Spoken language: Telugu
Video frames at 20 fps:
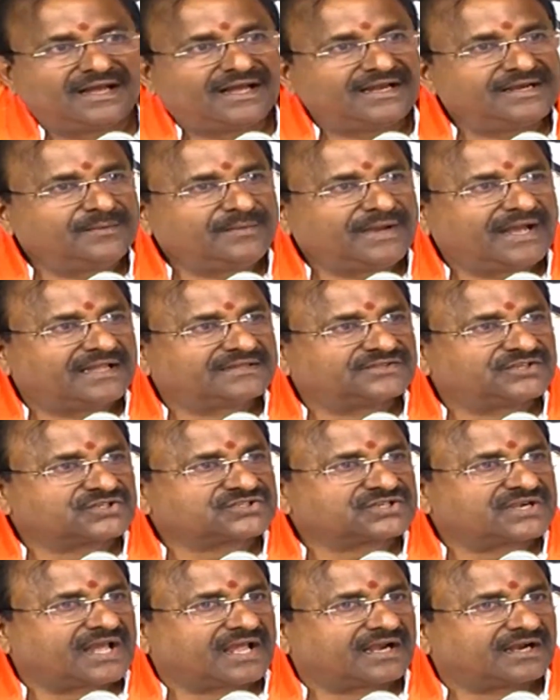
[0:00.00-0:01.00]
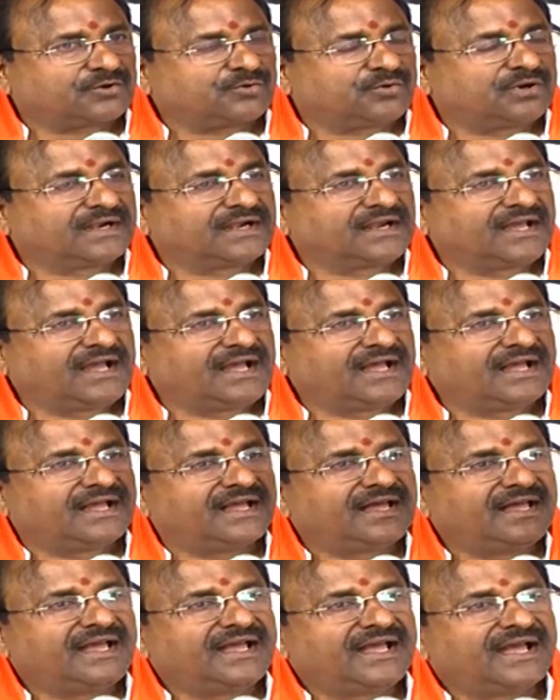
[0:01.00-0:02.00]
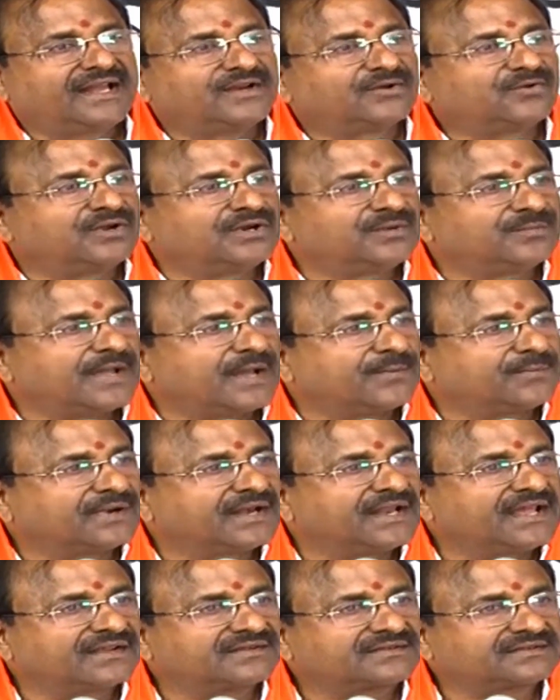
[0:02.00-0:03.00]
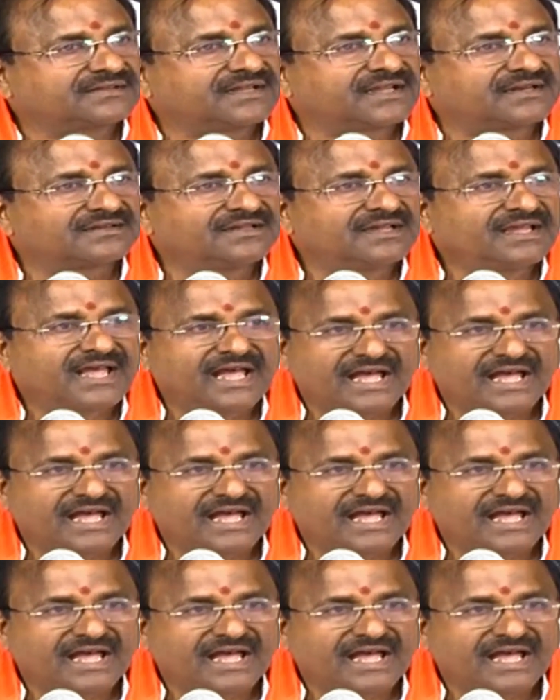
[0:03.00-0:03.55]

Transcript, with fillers: అని మా అధ్యక్షుడు అనకొండ అని కొన్ని పేపర్లు వేస్తున్నారు